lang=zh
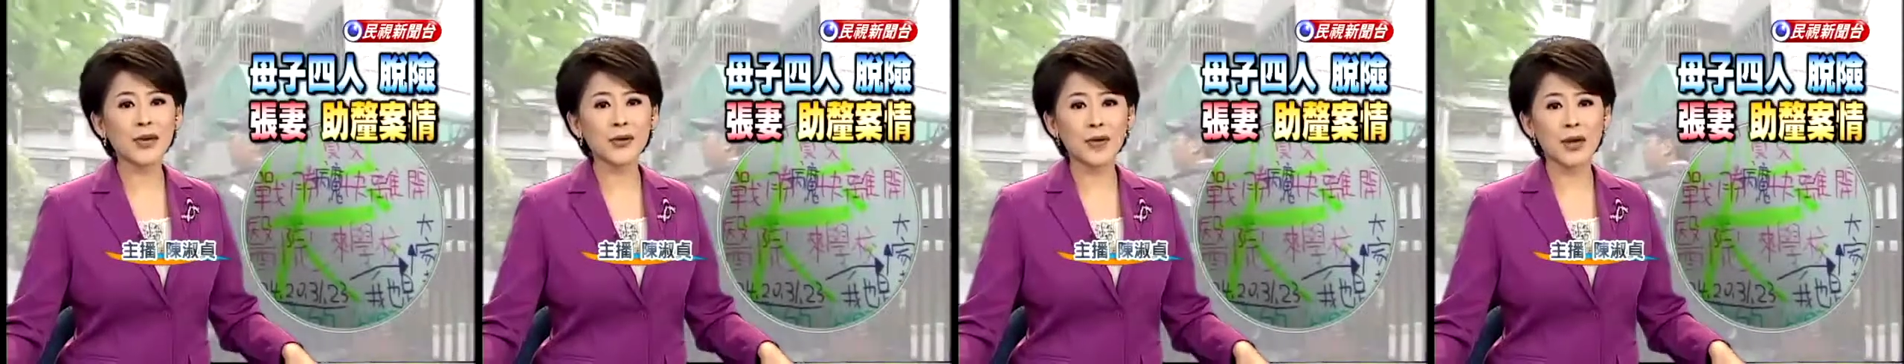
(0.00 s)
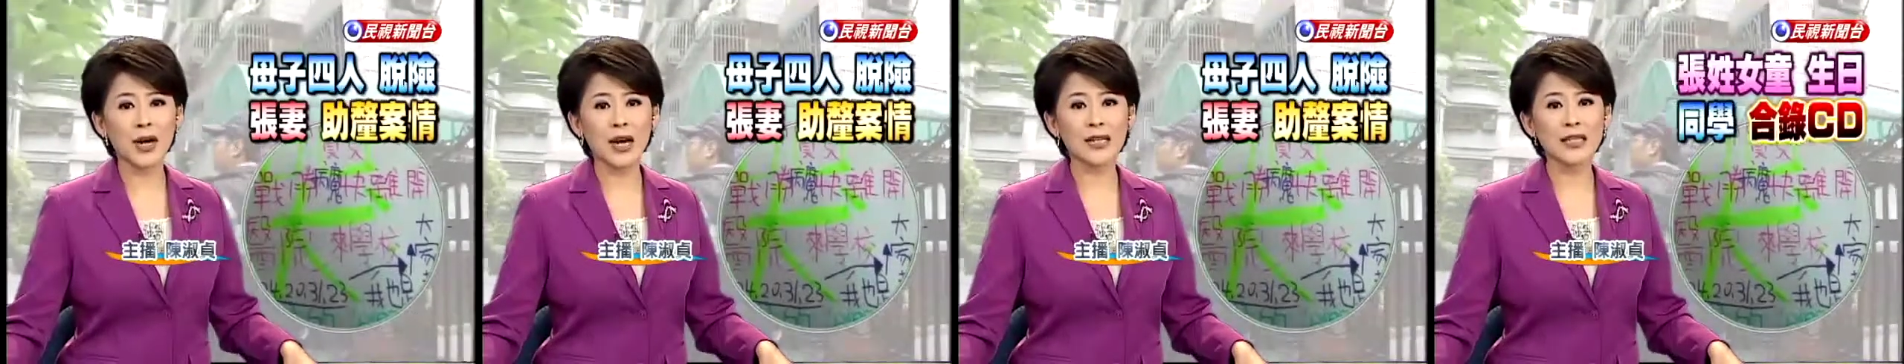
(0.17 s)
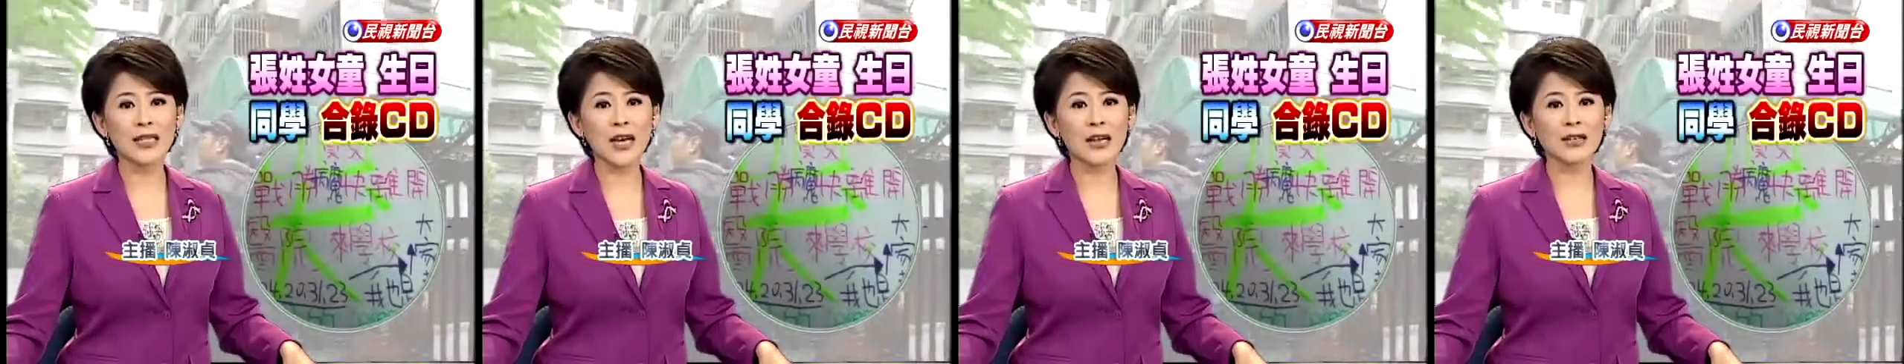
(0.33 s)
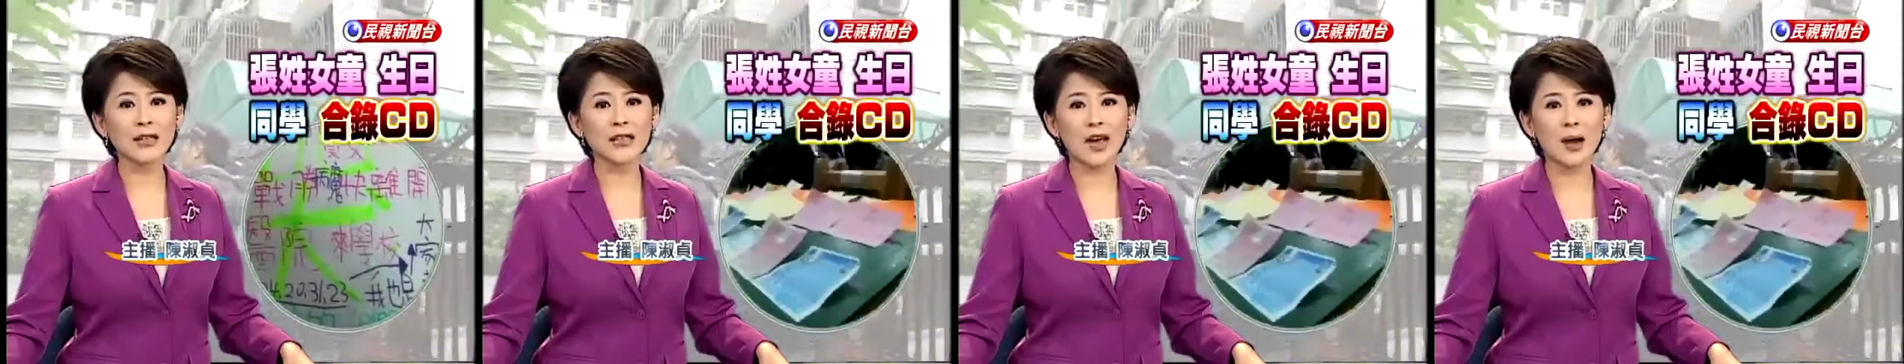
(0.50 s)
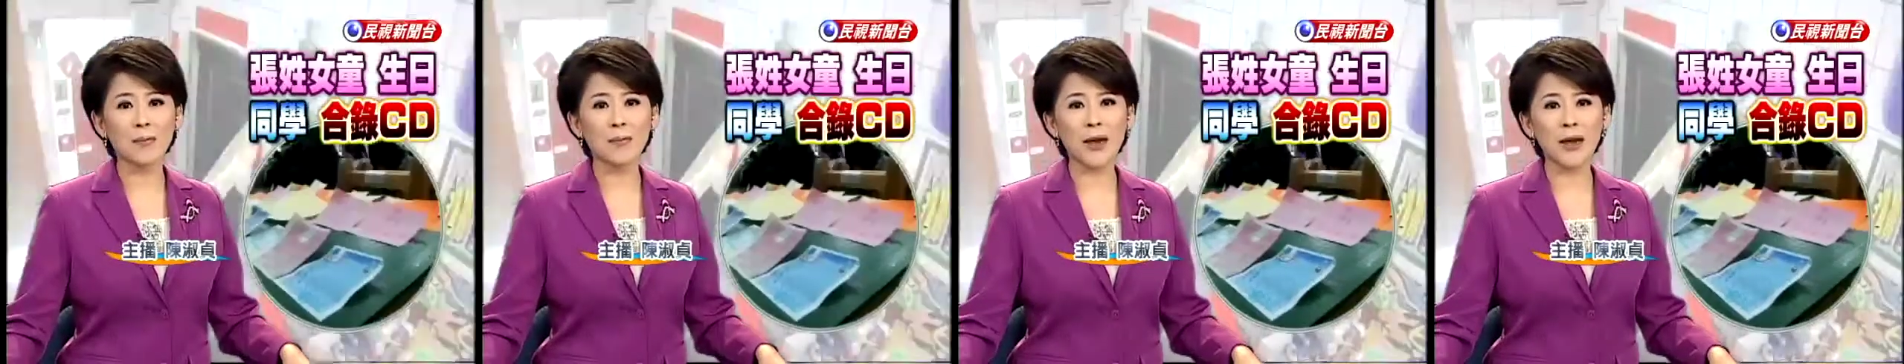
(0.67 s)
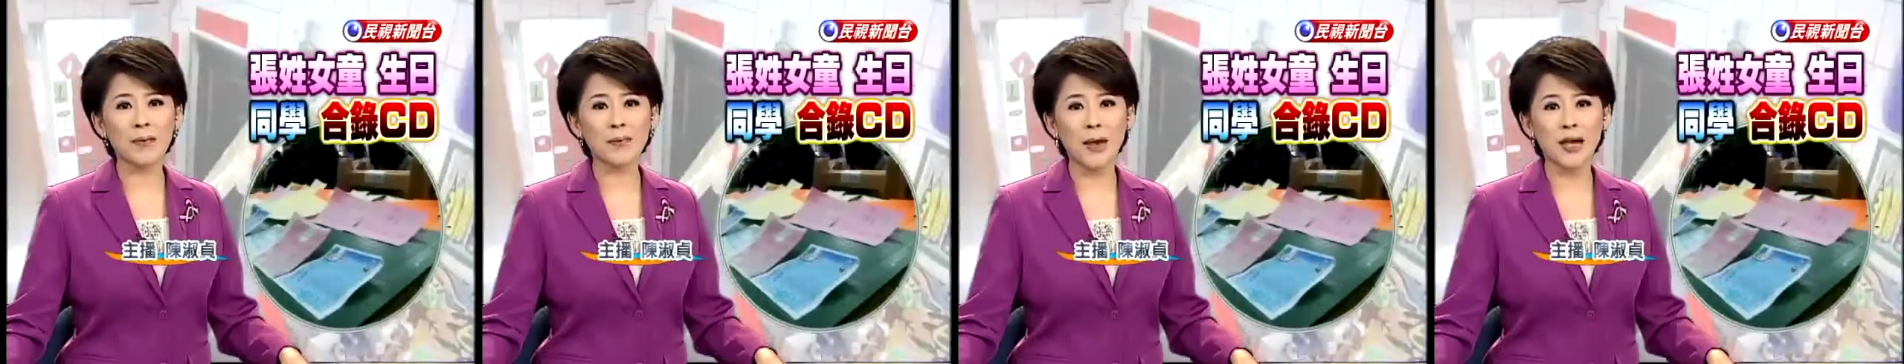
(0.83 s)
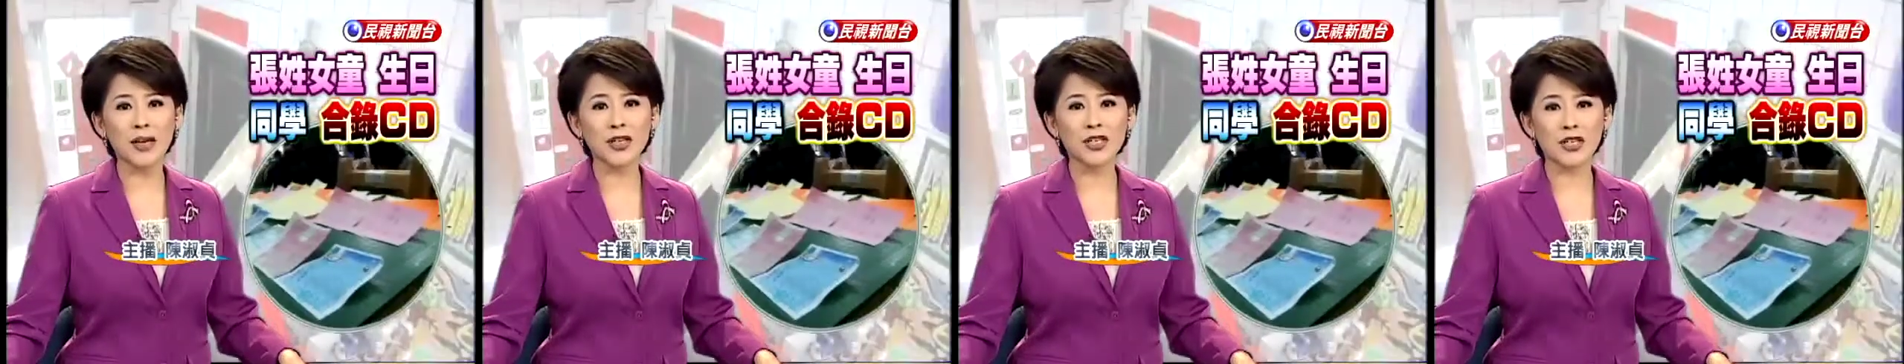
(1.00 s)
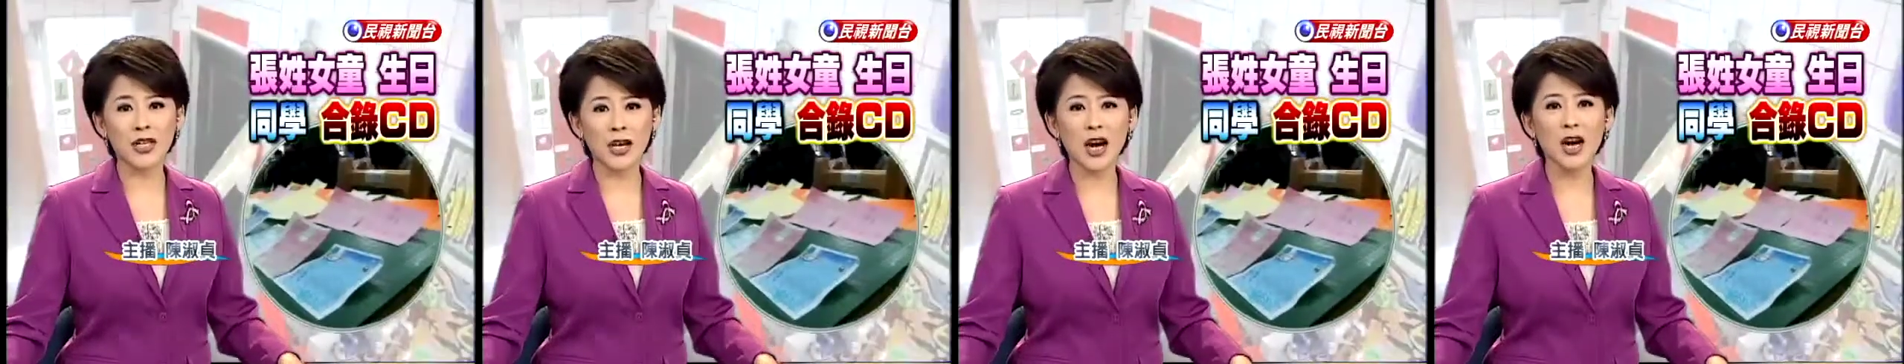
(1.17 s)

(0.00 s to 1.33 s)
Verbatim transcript: 女儿张小妹妹十